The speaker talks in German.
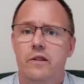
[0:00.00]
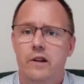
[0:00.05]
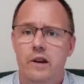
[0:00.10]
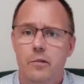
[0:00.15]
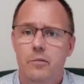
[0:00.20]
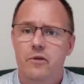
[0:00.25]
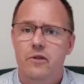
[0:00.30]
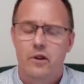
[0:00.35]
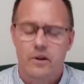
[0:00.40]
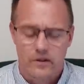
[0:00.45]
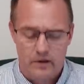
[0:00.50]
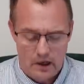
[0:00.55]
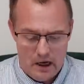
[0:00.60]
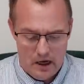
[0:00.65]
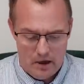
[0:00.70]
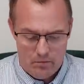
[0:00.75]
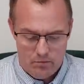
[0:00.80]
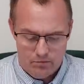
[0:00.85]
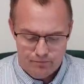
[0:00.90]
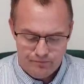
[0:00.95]
Lebensjahres
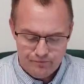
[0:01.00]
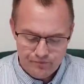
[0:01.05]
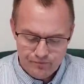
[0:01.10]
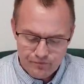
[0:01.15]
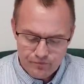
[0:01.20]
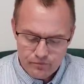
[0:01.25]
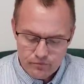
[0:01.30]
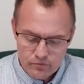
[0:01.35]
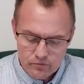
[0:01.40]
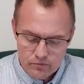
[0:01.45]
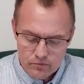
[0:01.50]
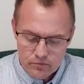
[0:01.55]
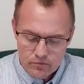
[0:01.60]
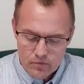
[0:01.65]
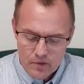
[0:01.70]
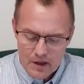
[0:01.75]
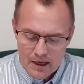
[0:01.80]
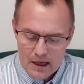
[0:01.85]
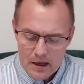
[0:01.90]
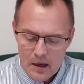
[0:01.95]
gehen.
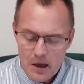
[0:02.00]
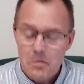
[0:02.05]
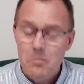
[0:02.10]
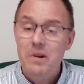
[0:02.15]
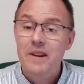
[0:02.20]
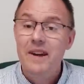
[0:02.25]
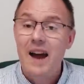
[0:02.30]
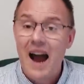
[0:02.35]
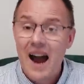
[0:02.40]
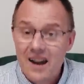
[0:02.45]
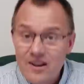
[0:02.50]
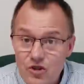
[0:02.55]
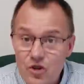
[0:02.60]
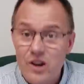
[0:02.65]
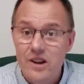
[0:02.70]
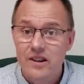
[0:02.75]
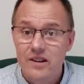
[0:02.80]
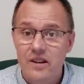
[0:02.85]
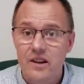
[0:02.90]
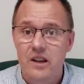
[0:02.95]
Mit der
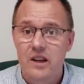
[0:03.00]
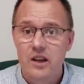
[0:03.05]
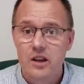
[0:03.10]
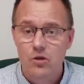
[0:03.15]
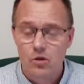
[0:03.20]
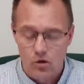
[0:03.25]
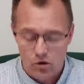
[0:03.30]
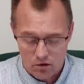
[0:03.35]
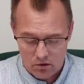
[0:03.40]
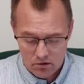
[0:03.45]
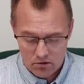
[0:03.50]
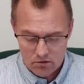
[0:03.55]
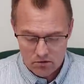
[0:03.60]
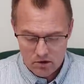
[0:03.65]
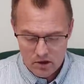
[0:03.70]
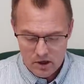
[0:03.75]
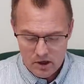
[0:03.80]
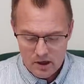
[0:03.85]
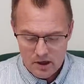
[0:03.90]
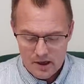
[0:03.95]
aktuellen Regierung
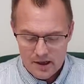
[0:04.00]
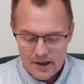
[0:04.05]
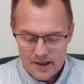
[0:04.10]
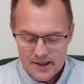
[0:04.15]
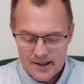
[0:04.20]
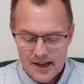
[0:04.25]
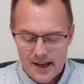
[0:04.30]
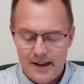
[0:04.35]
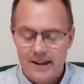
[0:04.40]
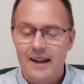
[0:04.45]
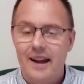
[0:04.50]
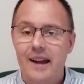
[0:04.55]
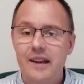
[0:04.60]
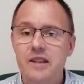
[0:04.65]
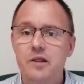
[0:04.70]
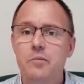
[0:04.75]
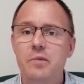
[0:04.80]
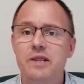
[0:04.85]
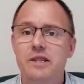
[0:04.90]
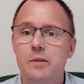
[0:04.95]
ist eine
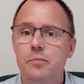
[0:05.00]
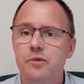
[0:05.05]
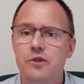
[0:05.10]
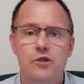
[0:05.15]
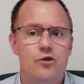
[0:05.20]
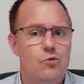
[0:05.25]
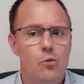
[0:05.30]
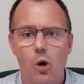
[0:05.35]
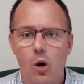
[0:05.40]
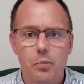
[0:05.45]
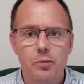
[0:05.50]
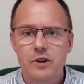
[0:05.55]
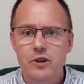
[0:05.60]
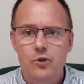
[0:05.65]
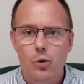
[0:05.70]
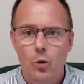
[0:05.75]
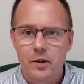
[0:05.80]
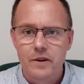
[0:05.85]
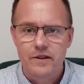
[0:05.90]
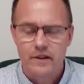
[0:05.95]
Rente mit 70 überhaupt
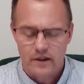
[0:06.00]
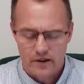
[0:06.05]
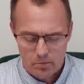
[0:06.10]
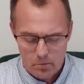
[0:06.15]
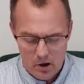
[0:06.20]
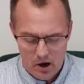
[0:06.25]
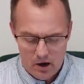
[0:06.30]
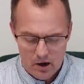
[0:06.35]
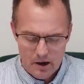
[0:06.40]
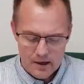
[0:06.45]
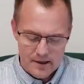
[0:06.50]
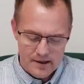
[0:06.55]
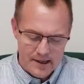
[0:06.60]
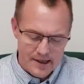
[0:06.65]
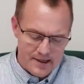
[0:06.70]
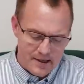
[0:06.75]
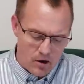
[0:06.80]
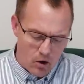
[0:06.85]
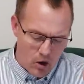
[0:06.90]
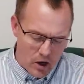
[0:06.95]
nicht durchsetzbar. Das
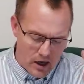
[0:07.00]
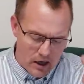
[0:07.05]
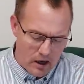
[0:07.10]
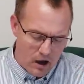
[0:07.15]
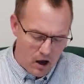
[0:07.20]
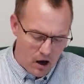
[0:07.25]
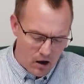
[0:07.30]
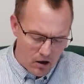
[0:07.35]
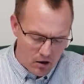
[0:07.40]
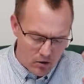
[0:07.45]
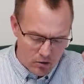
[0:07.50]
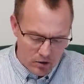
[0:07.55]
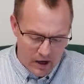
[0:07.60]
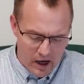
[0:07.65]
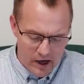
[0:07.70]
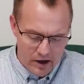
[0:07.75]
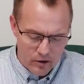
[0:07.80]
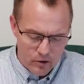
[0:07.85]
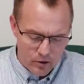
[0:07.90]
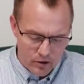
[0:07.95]
hat sie auch klar und
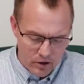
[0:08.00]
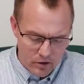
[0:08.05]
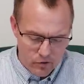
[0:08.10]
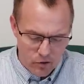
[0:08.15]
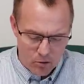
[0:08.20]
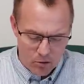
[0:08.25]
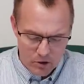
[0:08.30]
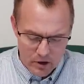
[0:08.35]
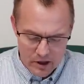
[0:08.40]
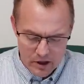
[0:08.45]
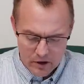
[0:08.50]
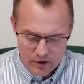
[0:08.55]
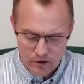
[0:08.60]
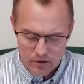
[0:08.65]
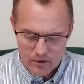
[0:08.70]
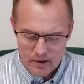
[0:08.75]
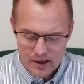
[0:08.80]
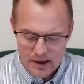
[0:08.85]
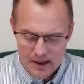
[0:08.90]
eindeutig formuliert.